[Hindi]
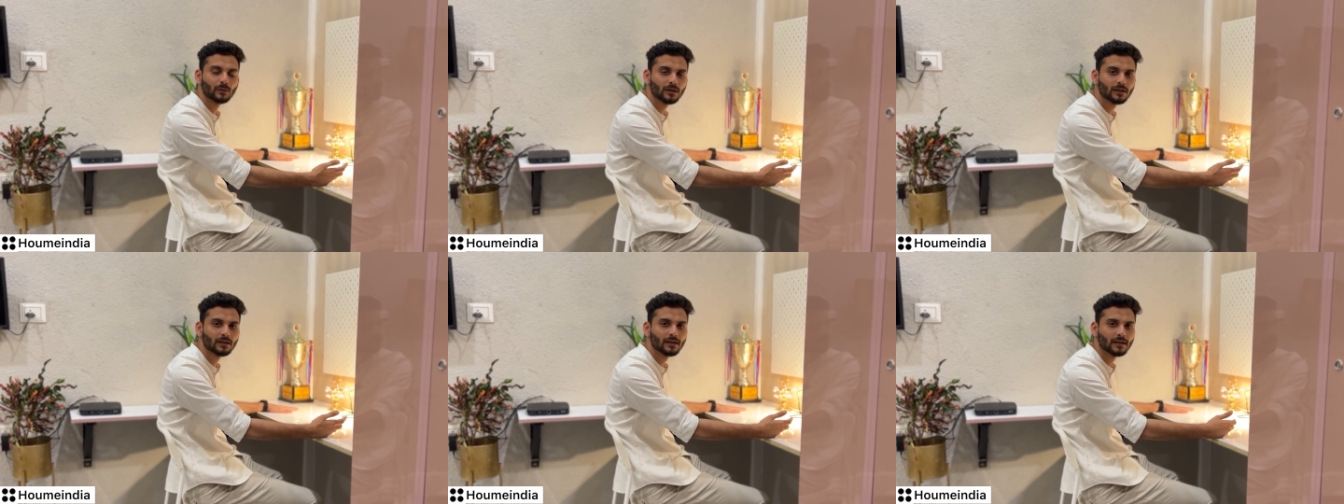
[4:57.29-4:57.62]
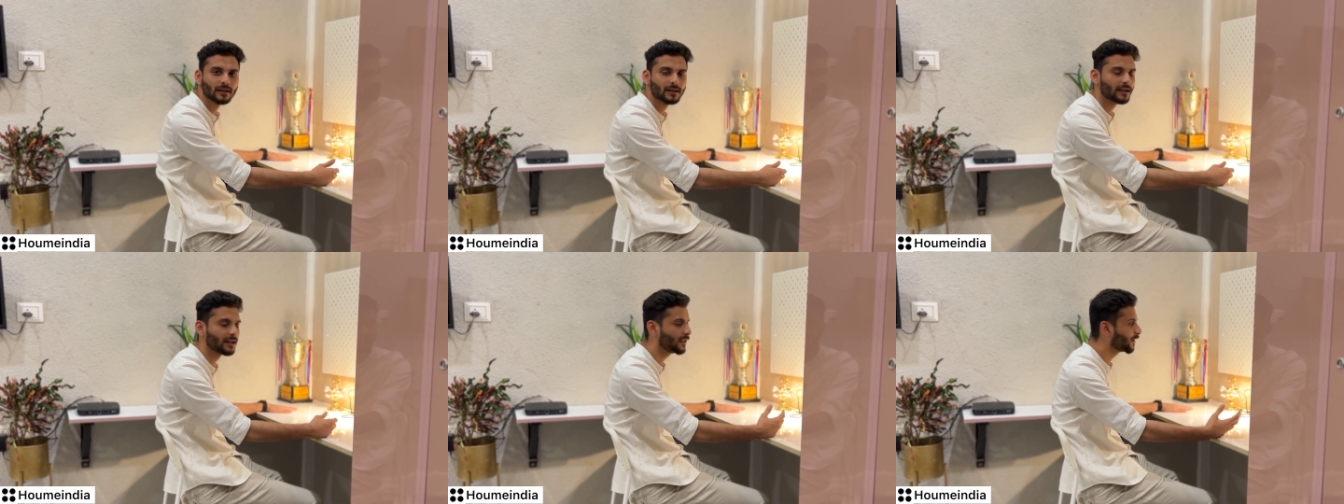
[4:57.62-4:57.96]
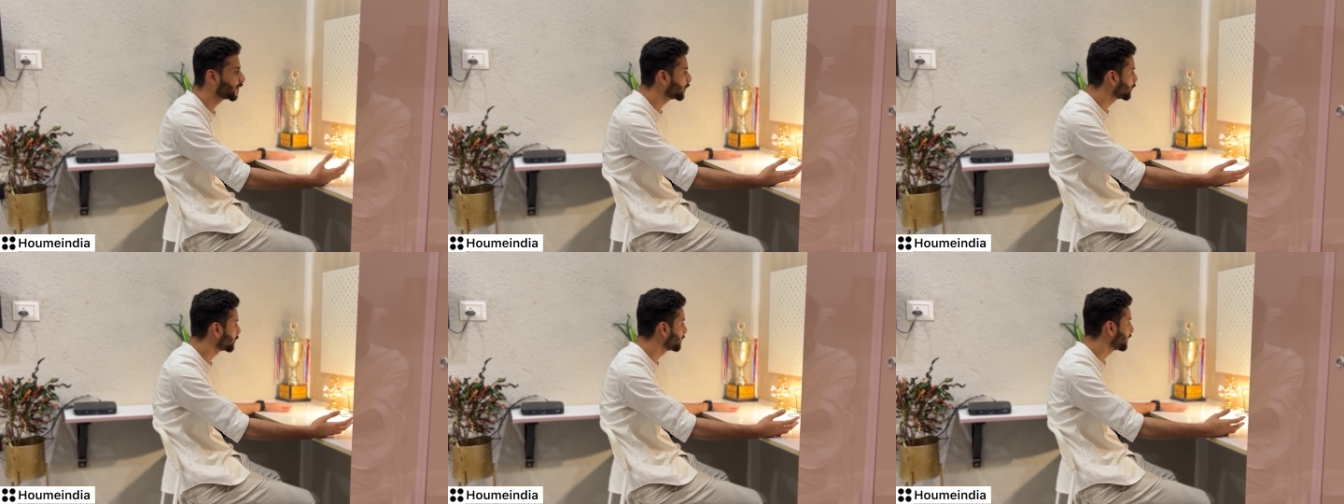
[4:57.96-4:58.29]
वर्क करना है या
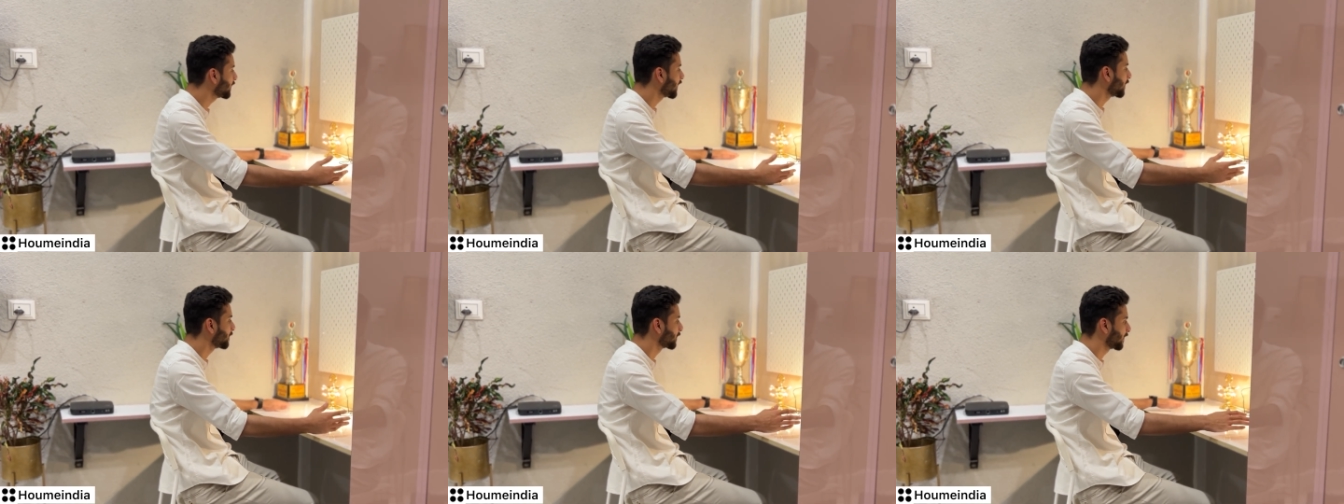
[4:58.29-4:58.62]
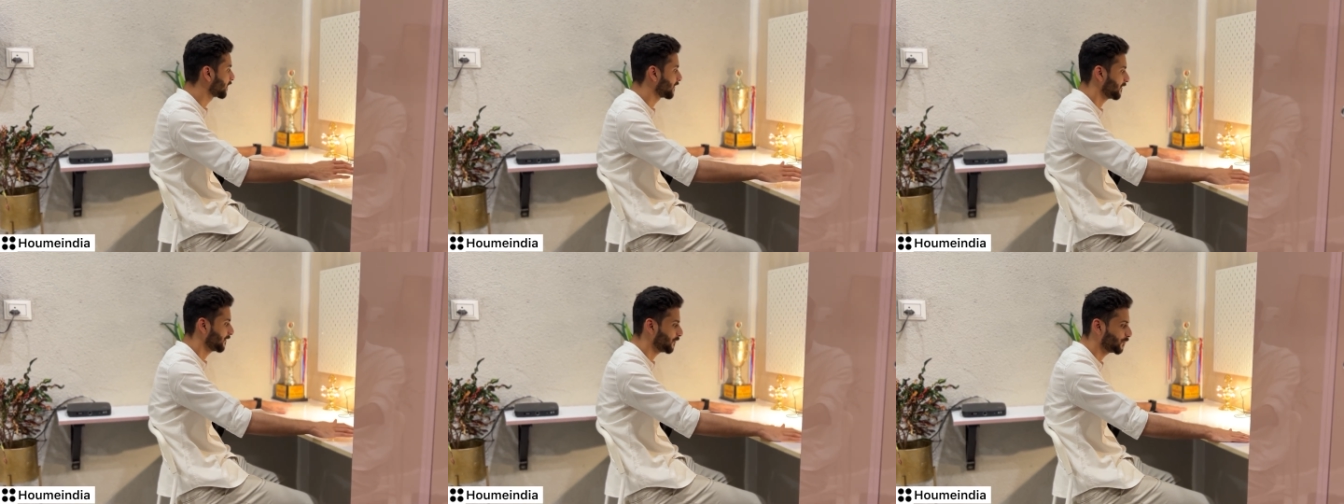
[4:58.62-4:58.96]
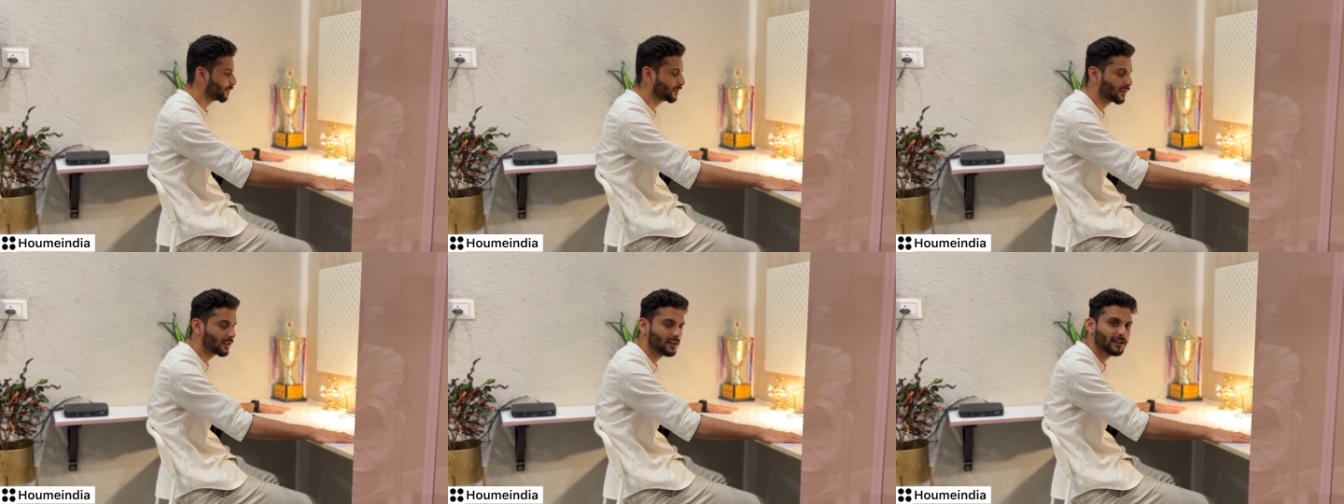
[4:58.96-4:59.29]
कुछ भी काम करना है तो
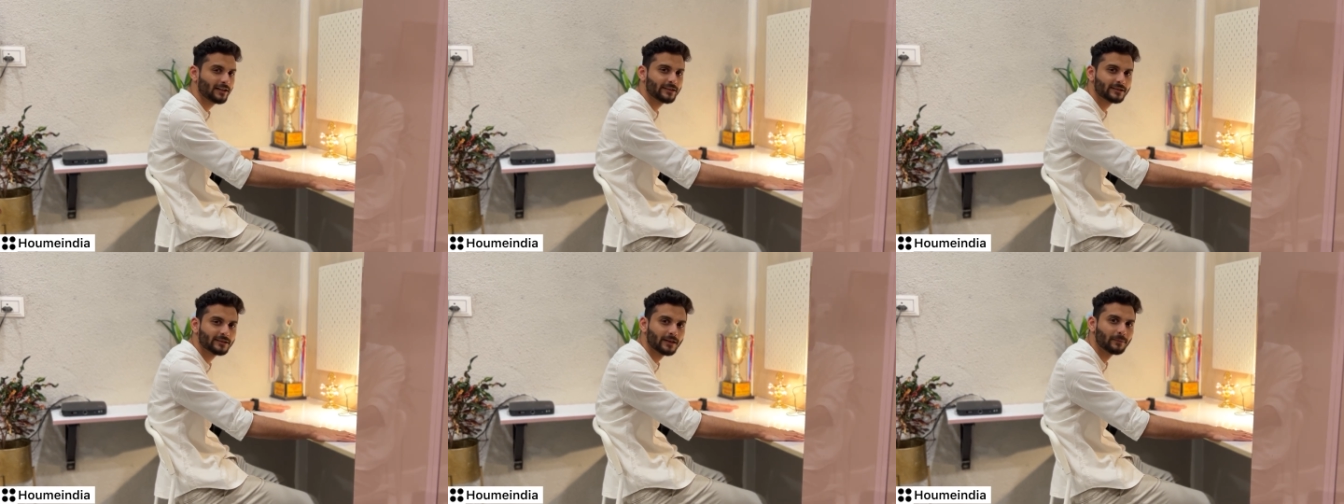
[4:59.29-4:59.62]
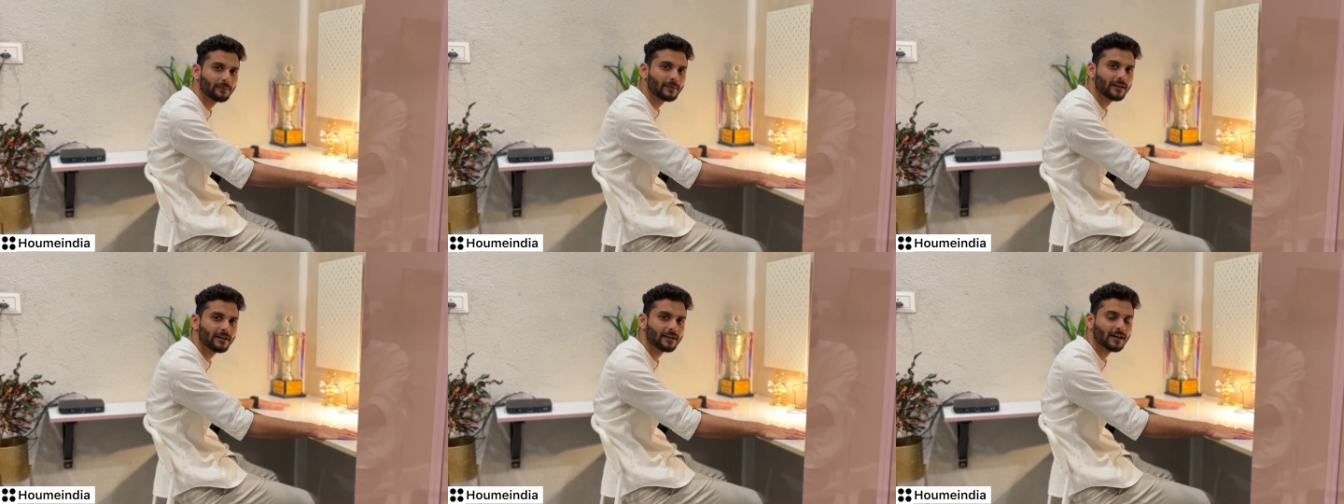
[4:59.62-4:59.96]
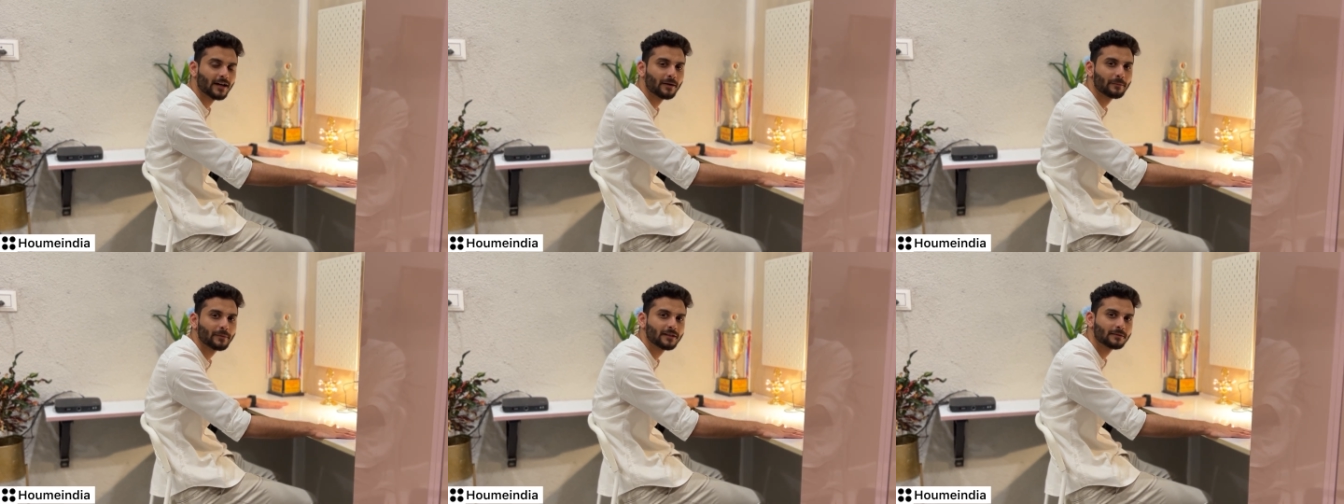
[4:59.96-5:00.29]
उनके लिए एक सेपरेट
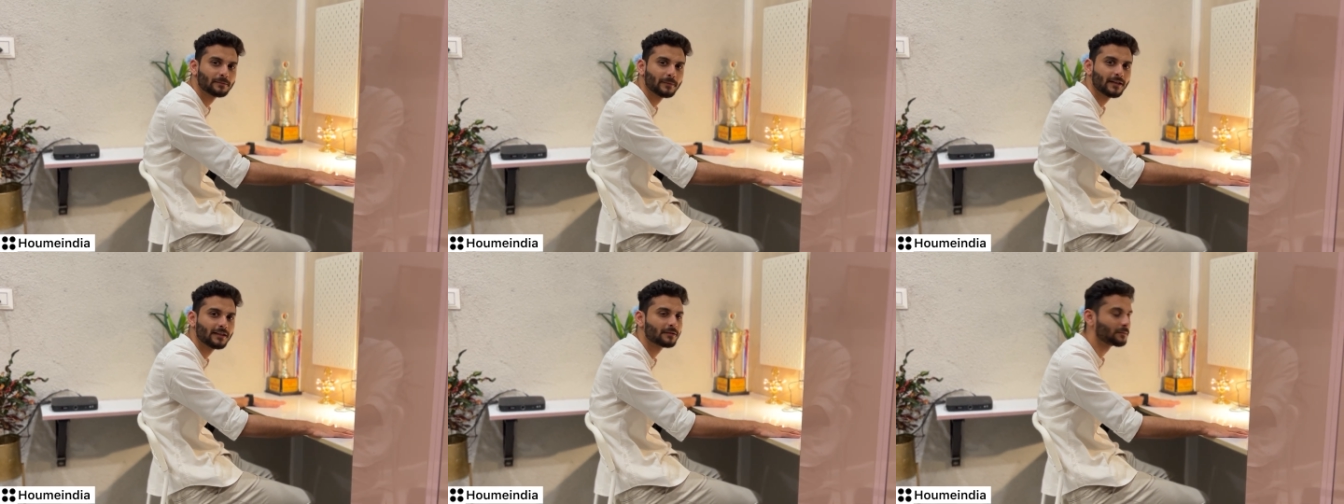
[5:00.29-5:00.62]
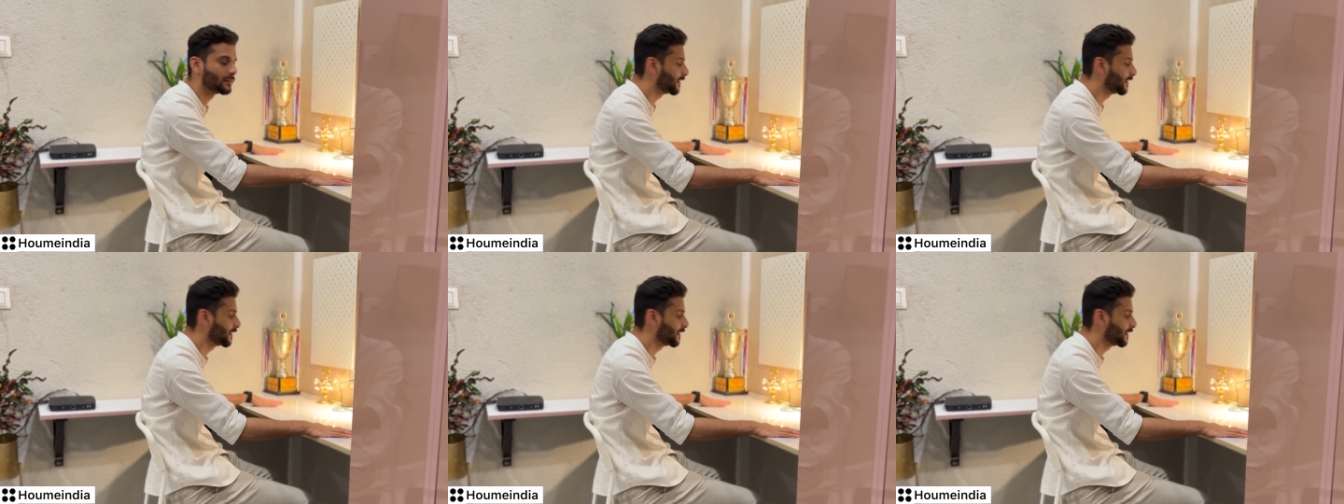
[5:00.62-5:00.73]
यहाँ पे स्पेस